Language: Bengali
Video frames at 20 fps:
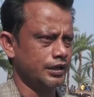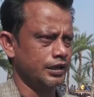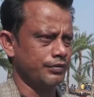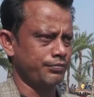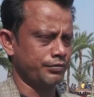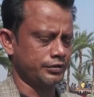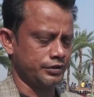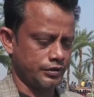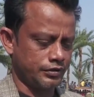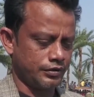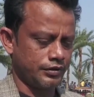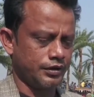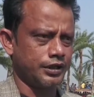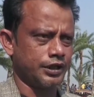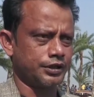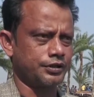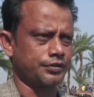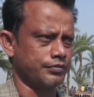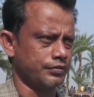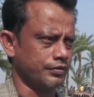এই
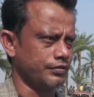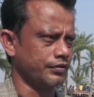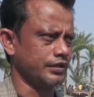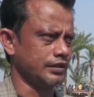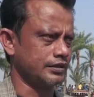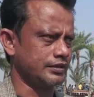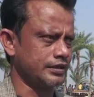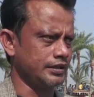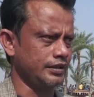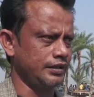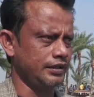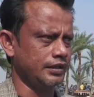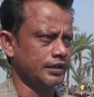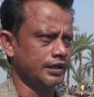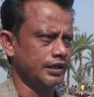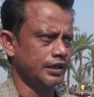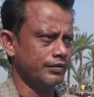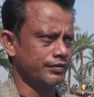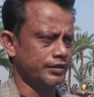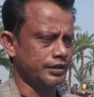প্রতিযোগিতা শুরু করেছি
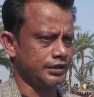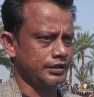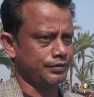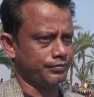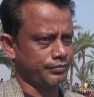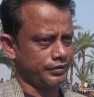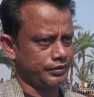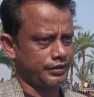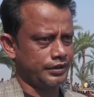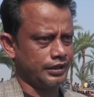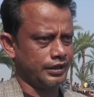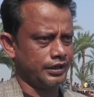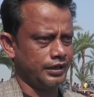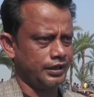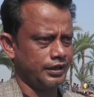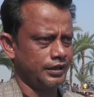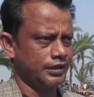এবং ইতিমধ্যে